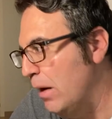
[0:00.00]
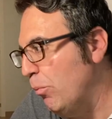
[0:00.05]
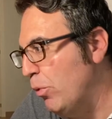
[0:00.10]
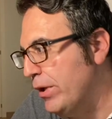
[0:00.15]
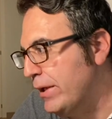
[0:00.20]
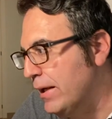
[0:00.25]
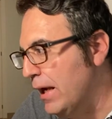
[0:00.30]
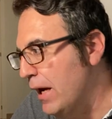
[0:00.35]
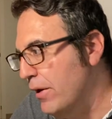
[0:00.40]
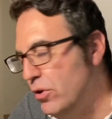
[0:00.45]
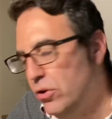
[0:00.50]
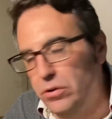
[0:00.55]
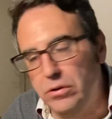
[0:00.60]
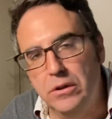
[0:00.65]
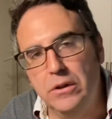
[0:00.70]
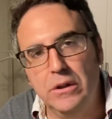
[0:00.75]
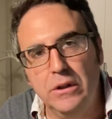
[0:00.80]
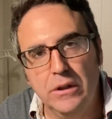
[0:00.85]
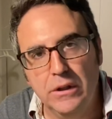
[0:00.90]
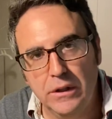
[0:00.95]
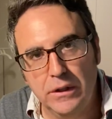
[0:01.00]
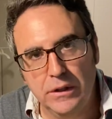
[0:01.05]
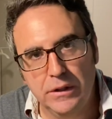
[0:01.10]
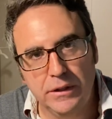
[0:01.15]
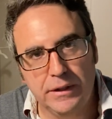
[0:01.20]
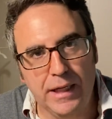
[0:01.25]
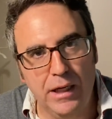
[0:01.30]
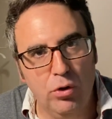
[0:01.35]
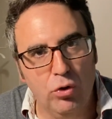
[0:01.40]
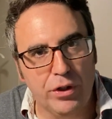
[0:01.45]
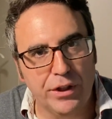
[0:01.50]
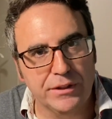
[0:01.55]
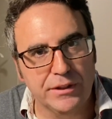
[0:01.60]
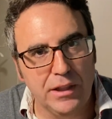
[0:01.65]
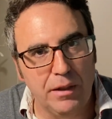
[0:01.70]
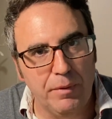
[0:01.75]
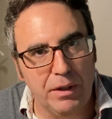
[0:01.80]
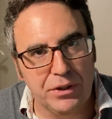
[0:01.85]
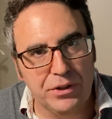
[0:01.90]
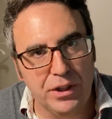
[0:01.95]
muy claro que lo que
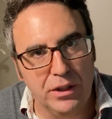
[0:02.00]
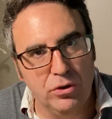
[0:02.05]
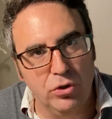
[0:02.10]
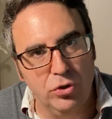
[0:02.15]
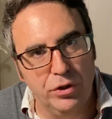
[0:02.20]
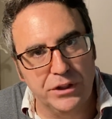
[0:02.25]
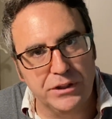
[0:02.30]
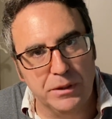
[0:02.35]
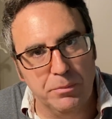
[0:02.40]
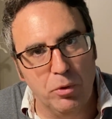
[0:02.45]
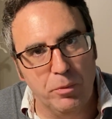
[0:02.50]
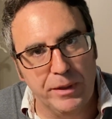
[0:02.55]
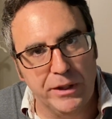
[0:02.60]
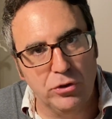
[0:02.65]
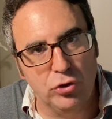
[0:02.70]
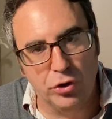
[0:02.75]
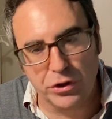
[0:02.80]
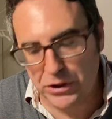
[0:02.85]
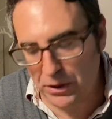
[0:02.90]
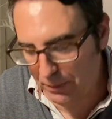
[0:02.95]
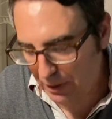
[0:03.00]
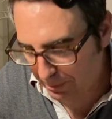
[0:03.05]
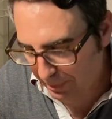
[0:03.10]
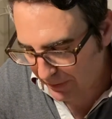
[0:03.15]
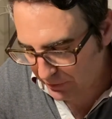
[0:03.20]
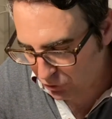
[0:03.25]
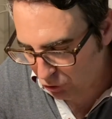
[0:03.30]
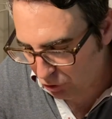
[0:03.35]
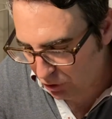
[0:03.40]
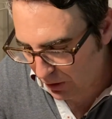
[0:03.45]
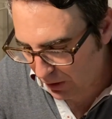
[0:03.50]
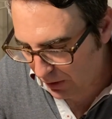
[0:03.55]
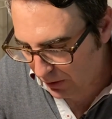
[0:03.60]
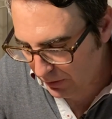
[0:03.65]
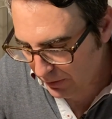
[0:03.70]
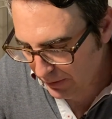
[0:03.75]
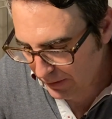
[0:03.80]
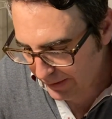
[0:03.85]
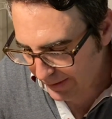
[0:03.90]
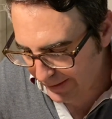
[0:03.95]
estaba haciendo en ese momento Isabel Pantoja
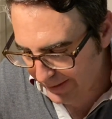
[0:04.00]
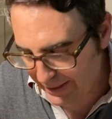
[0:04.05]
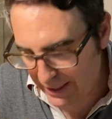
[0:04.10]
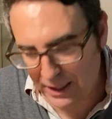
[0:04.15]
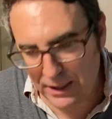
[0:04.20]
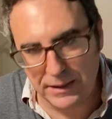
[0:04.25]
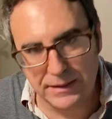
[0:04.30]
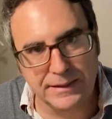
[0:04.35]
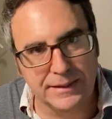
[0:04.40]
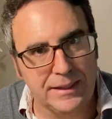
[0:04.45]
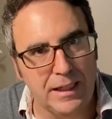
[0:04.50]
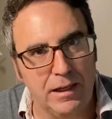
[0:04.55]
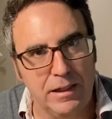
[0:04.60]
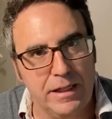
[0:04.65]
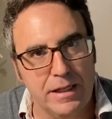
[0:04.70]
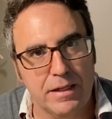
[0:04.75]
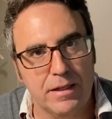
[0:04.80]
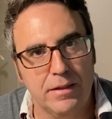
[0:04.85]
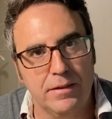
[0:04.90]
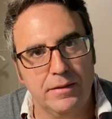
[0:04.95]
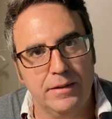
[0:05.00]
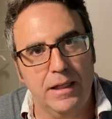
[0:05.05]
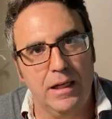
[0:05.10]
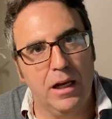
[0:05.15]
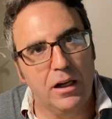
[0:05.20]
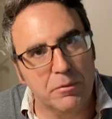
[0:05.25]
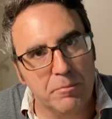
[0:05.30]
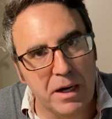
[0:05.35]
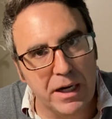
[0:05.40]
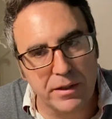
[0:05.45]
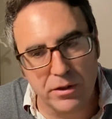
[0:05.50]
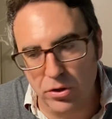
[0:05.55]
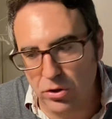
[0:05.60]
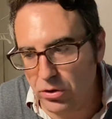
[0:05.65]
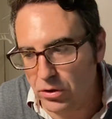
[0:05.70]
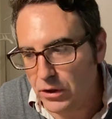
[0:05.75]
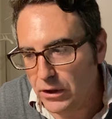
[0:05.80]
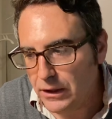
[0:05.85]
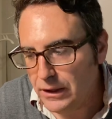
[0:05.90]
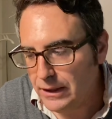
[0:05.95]
era salir del
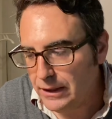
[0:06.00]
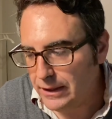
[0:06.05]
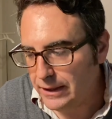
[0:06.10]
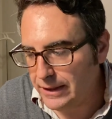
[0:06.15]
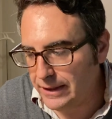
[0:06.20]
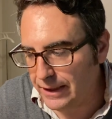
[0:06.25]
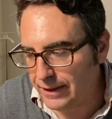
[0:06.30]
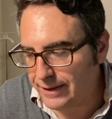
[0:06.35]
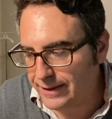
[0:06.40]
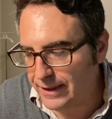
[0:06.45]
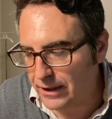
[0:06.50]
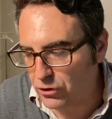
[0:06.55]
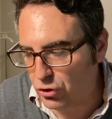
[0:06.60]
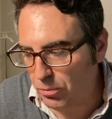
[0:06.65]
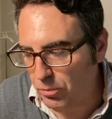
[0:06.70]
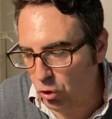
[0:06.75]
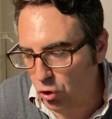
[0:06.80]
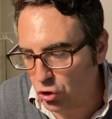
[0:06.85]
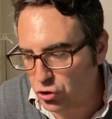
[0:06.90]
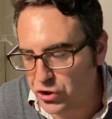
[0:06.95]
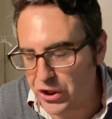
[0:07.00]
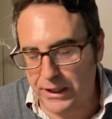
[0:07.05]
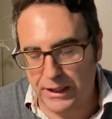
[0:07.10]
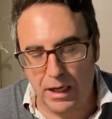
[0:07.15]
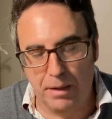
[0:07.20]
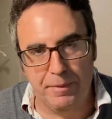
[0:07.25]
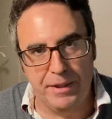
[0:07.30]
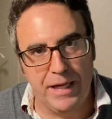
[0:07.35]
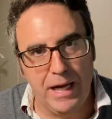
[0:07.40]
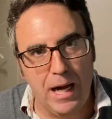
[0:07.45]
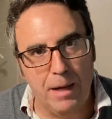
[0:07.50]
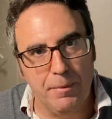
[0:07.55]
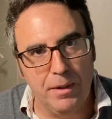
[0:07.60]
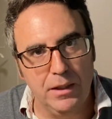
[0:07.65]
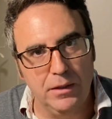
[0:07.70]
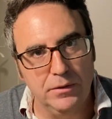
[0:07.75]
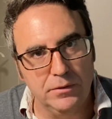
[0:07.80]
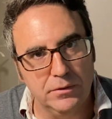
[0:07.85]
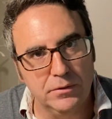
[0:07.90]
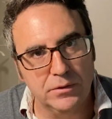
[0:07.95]
armario y en cierto modo se
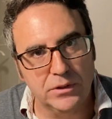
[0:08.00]
cabreaba,